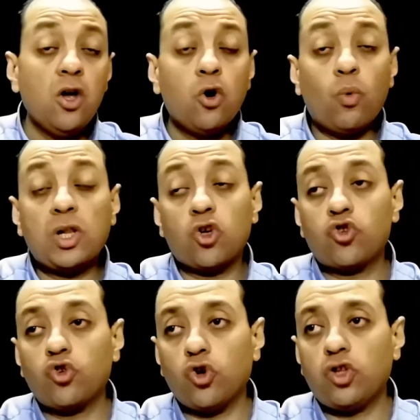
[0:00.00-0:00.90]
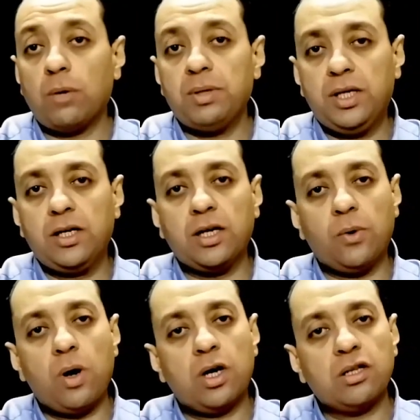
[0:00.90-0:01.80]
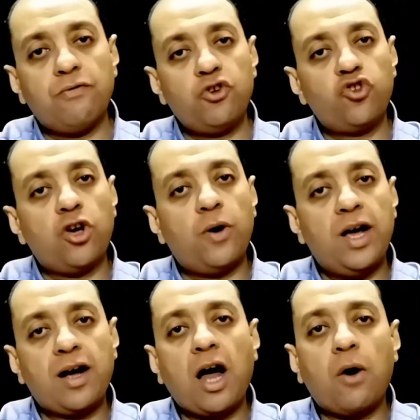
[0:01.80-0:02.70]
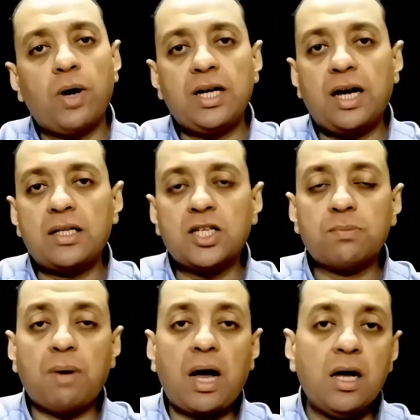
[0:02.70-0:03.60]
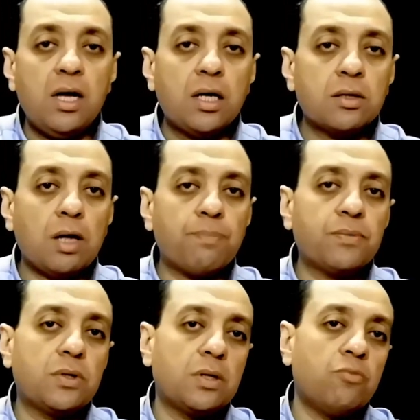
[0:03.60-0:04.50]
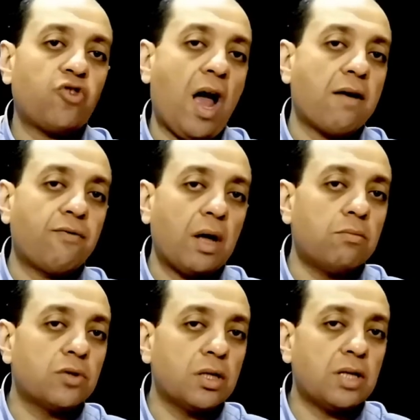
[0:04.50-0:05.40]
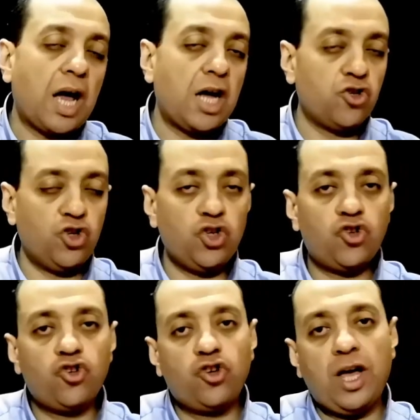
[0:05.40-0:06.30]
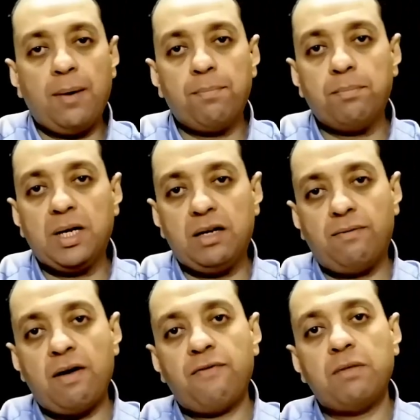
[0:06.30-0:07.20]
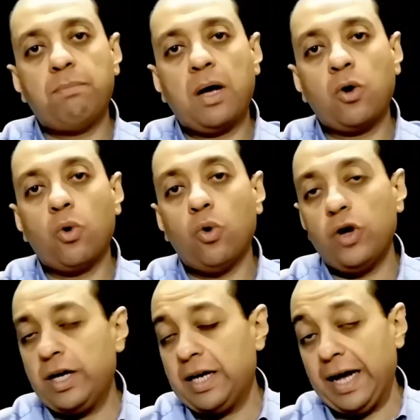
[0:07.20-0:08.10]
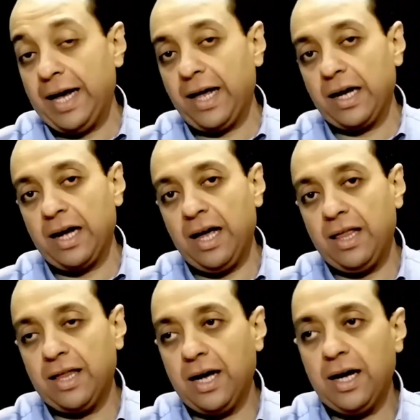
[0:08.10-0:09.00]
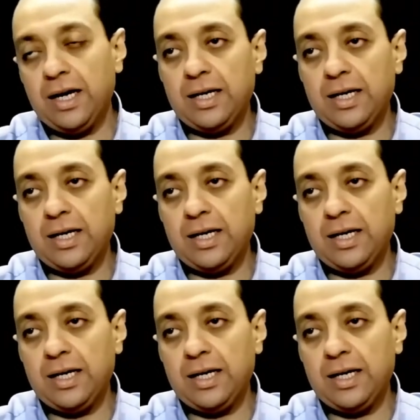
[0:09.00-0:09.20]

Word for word: ولا الشرطه بتجري ورانا في الشوارع ولا نسمع ضبط مش عارف كام طن حشيش كام لفافه بانجو الى اخر هذا